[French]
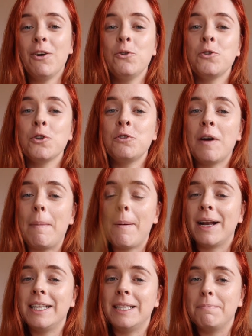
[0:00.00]
Aujourd'hui, on va pas
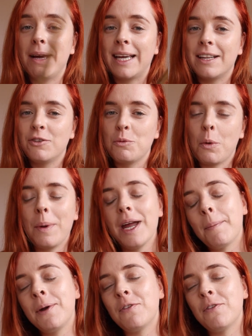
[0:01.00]
parler des baguettes de mon père,